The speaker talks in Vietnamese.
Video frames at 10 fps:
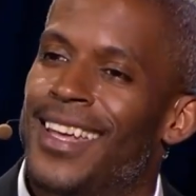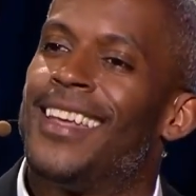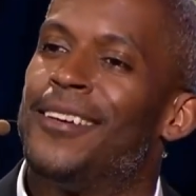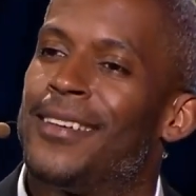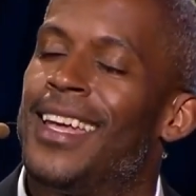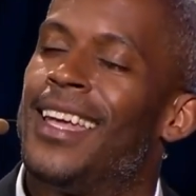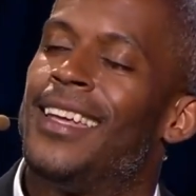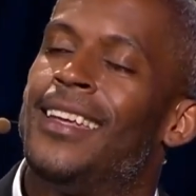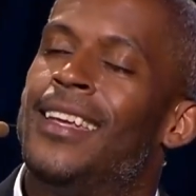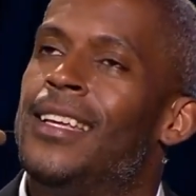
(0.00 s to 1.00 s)
Ok.
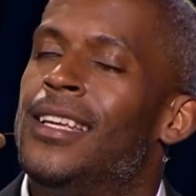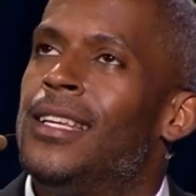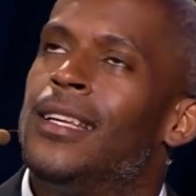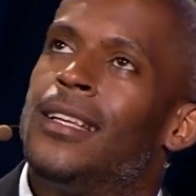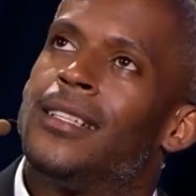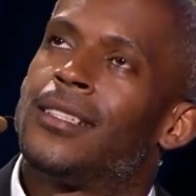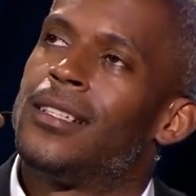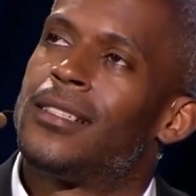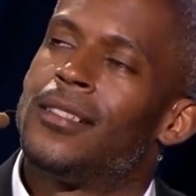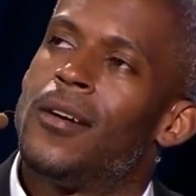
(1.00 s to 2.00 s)

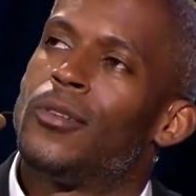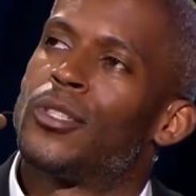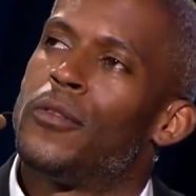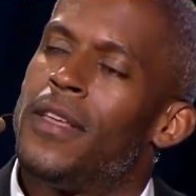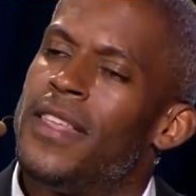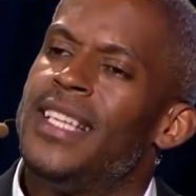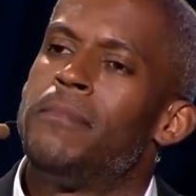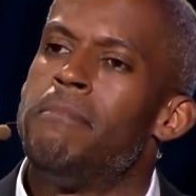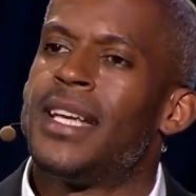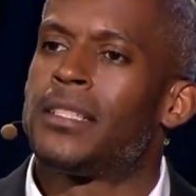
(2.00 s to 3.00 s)
Thật tốt khi biết như vậy.